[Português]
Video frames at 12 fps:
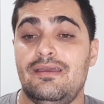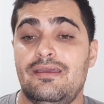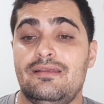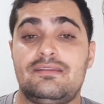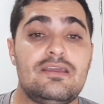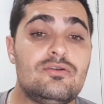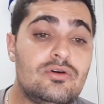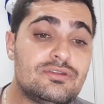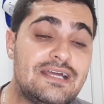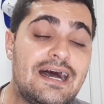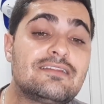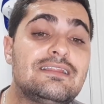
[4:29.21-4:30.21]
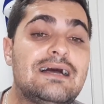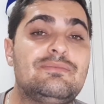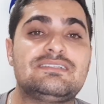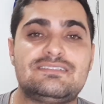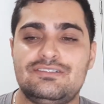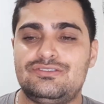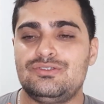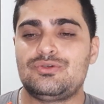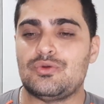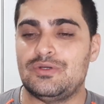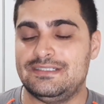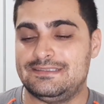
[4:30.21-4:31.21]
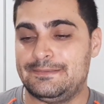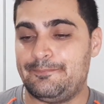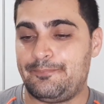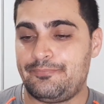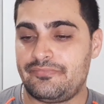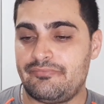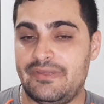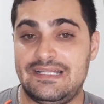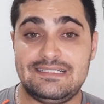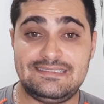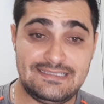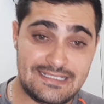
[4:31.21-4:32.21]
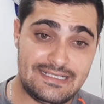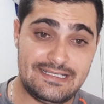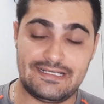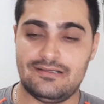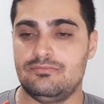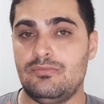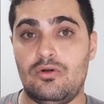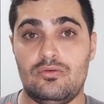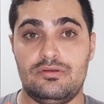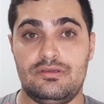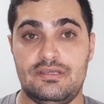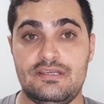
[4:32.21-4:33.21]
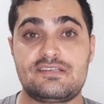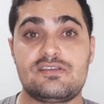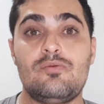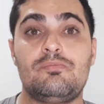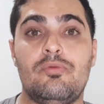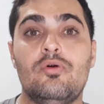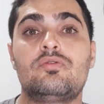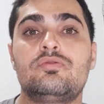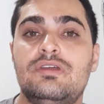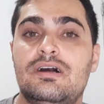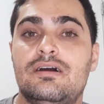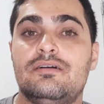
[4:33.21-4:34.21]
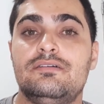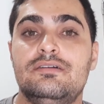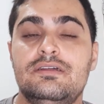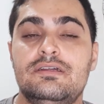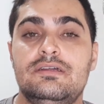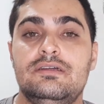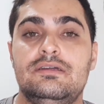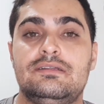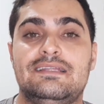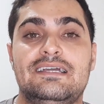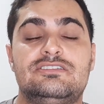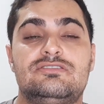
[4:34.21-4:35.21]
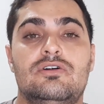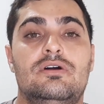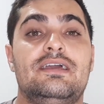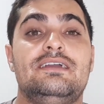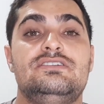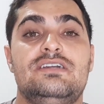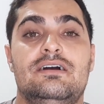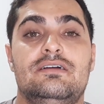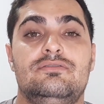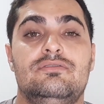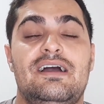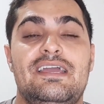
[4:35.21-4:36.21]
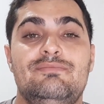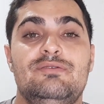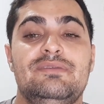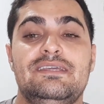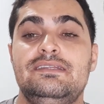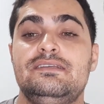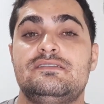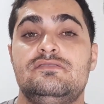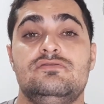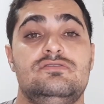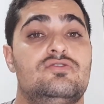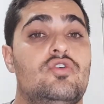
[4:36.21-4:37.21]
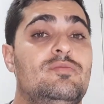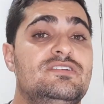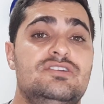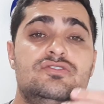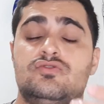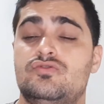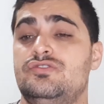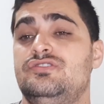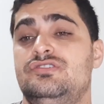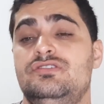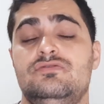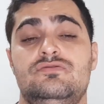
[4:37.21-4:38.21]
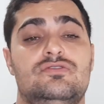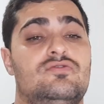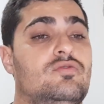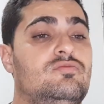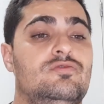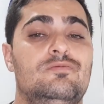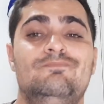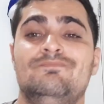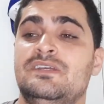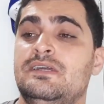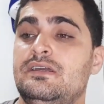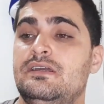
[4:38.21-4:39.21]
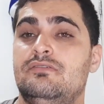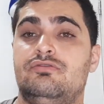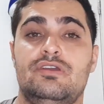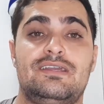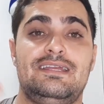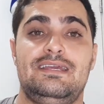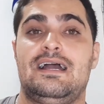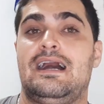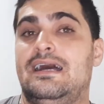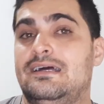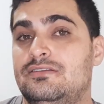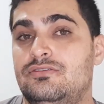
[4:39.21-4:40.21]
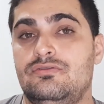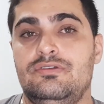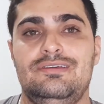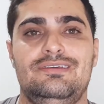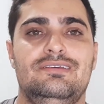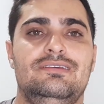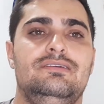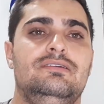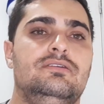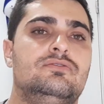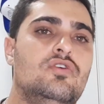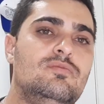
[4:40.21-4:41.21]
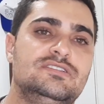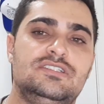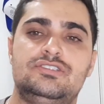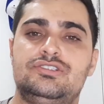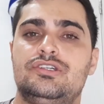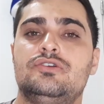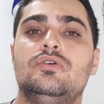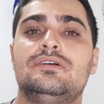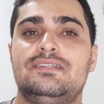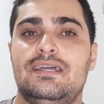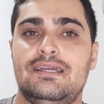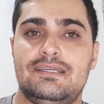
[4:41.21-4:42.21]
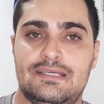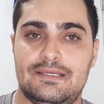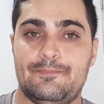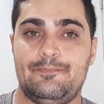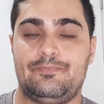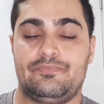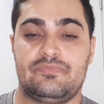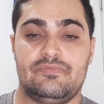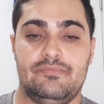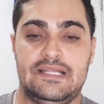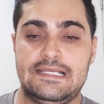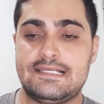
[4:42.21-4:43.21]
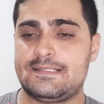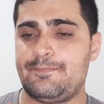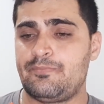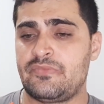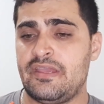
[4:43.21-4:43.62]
E tem rodado lá bastante coisa. Belezinha, galera? Bom, isso é um pouco da, da história de, do AM Minis, de, de como a gente surgiu, de como foi criado e, e, e, como a gente chegou até aqui, beleza?